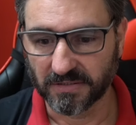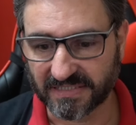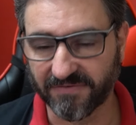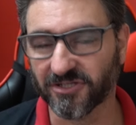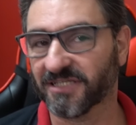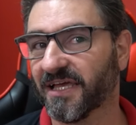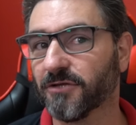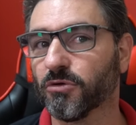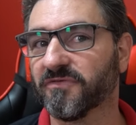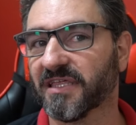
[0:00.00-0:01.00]
Se você está
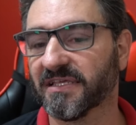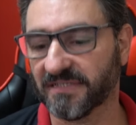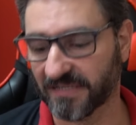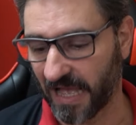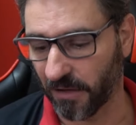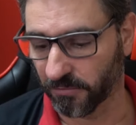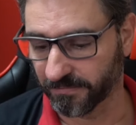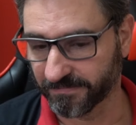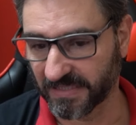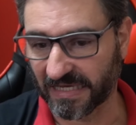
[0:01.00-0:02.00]
em dúvida nesse carro
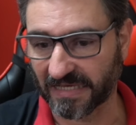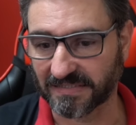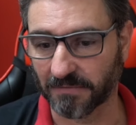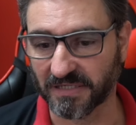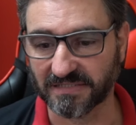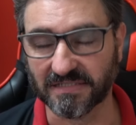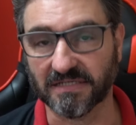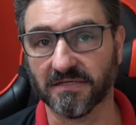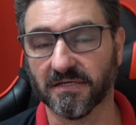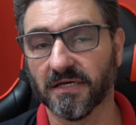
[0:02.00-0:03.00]
e quer saber
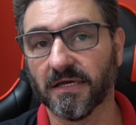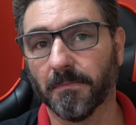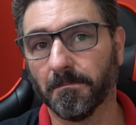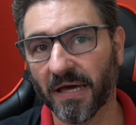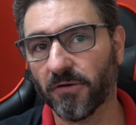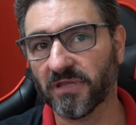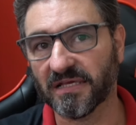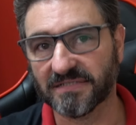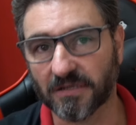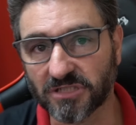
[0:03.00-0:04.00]
se
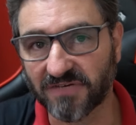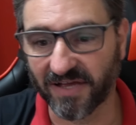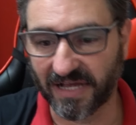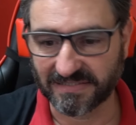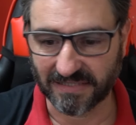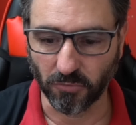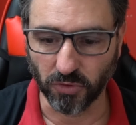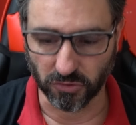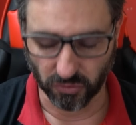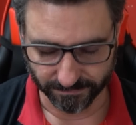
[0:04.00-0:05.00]
Manutenção, você vai gastar
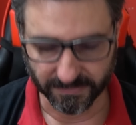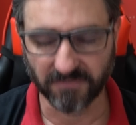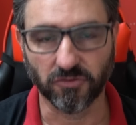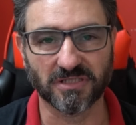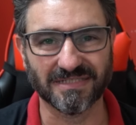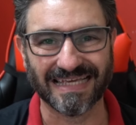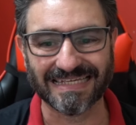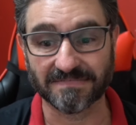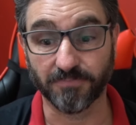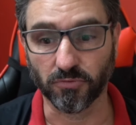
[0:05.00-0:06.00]
muito? Eu vou te
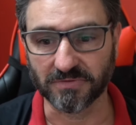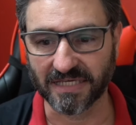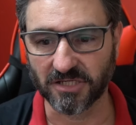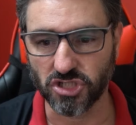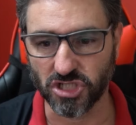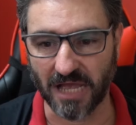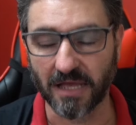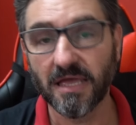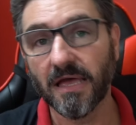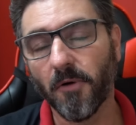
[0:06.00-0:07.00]
responder já.
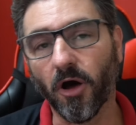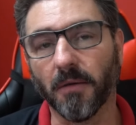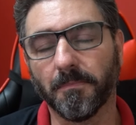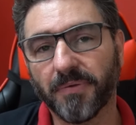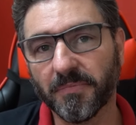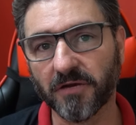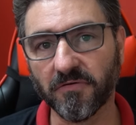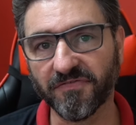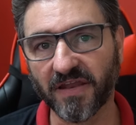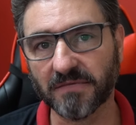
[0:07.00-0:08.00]
Ó, primeiro
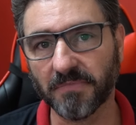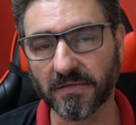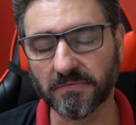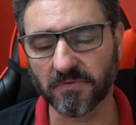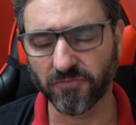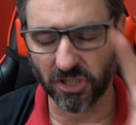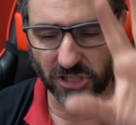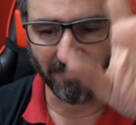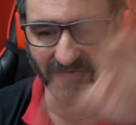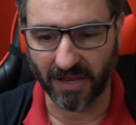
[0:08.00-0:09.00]
vamos falar de. Me... Vou
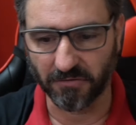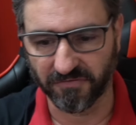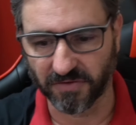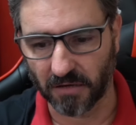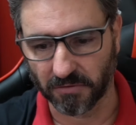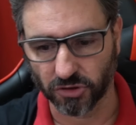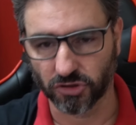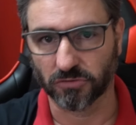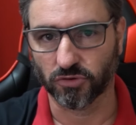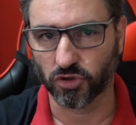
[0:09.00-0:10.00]
deixar para falar no final
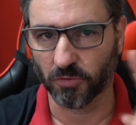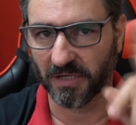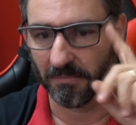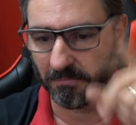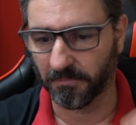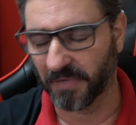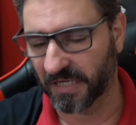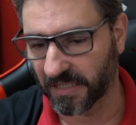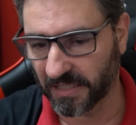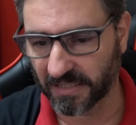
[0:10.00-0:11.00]
isso, sobre a
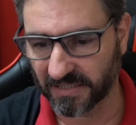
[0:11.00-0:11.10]
mecânica